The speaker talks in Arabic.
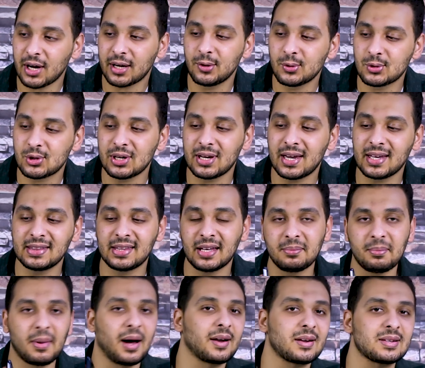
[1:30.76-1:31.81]
شكله شيك
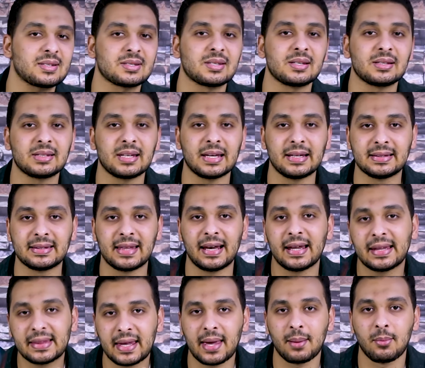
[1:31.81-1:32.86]
جدا مع رصه
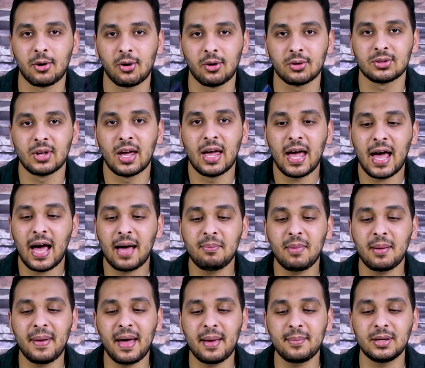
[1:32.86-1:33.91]
الثلاث كاميرات
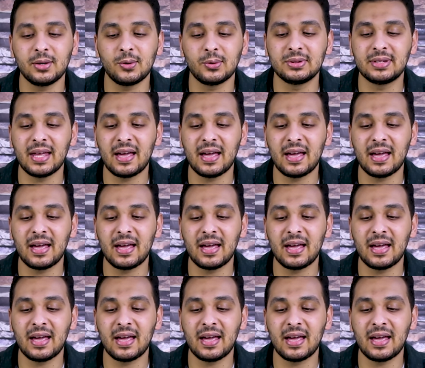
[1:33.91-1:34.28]
اما بقى من